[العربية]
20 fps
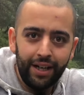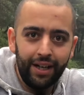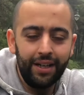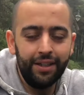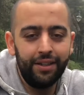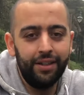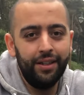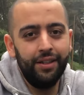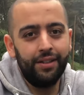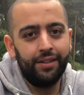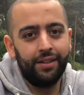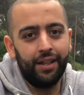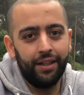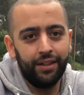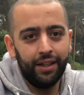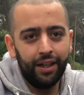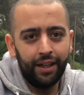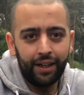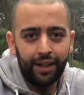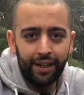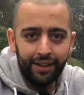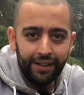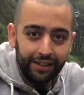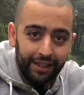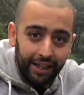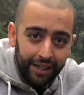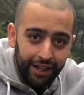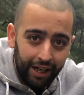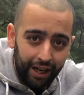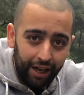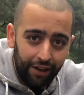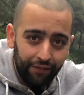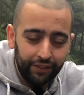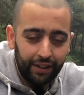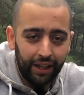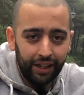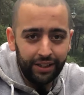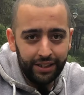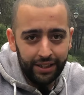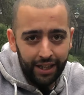هذه السيارة لديها
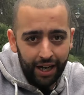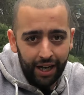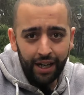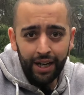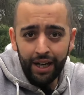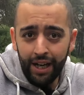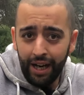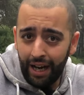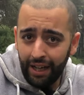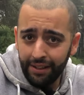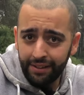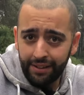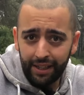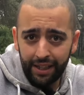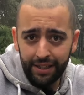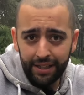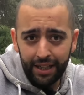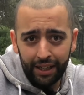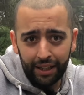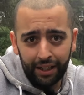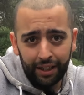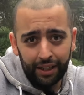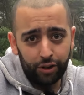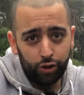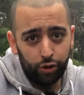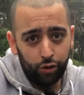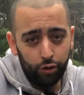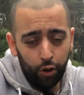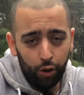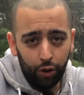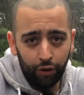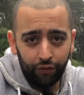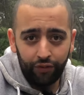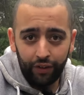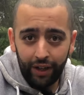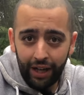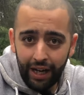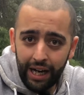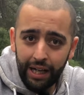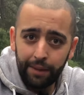أفضلية عن سيارات غولف
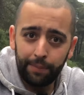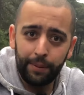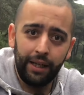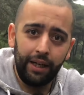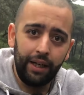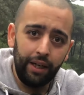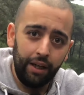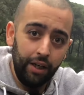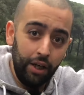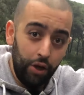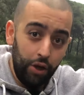4